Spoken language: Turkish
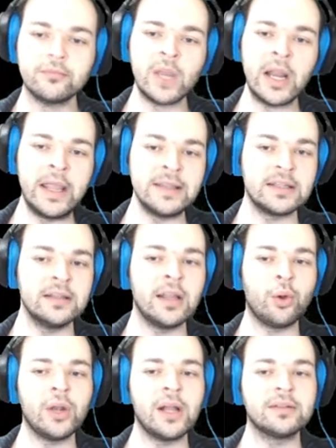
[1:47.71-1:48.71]
Eskiden
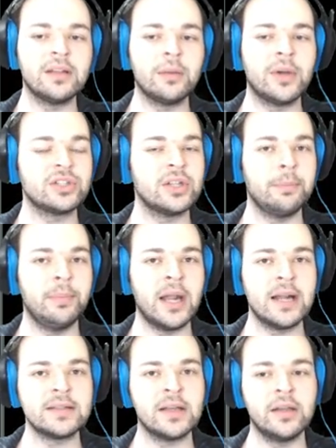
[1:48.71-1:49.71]
16'da başlayıp
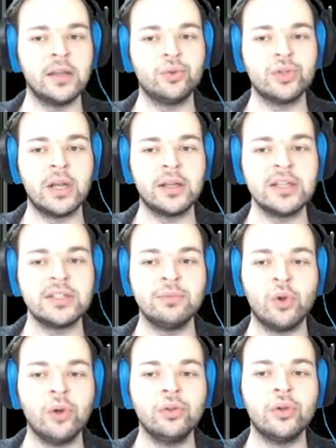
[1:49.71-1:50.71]
birer saniye düşerken
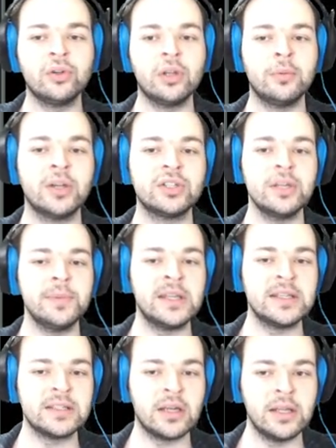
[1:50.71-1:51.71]
şimdi 14'te başlayıp
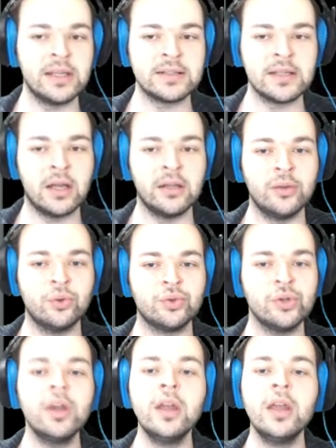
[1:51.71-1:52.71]
2, 2 saniye
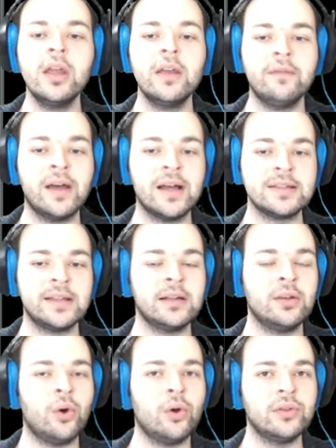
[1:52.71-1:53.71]
düşüyor. Ve
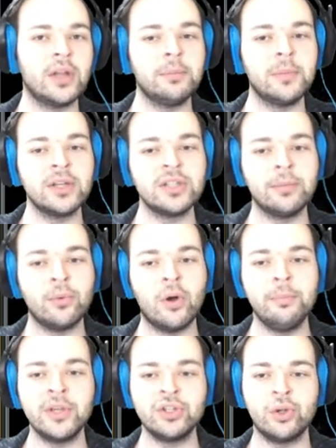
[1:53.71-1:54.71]
hasarı da 10'dan başlayıp
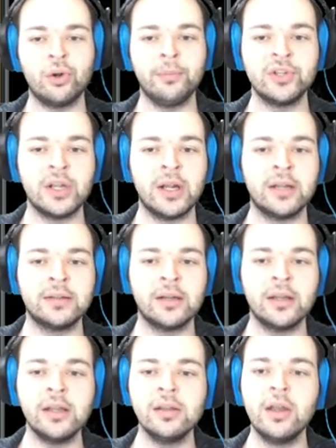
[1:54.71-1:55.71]
15'er 15'er
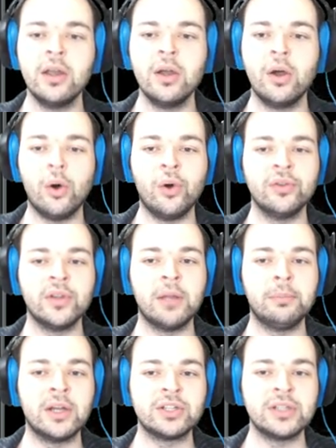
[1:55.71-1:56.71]
artarken
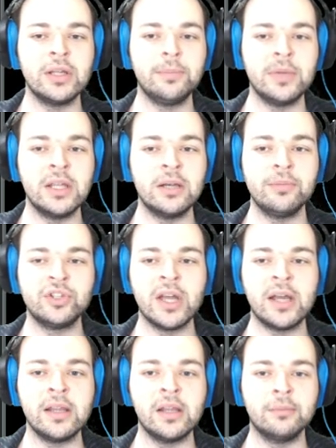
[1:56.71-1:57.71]
10'dan başlayıp
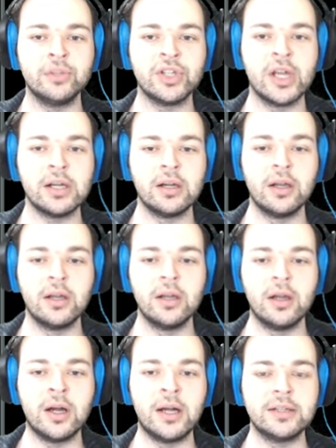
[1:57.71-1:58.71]
20'şer 20'şer
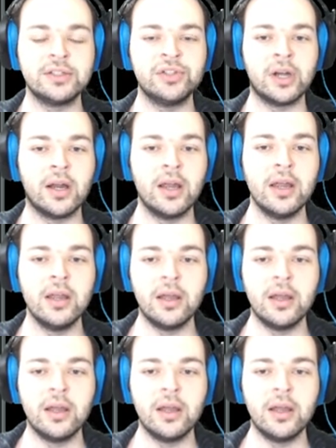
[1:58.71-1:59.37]
artacak.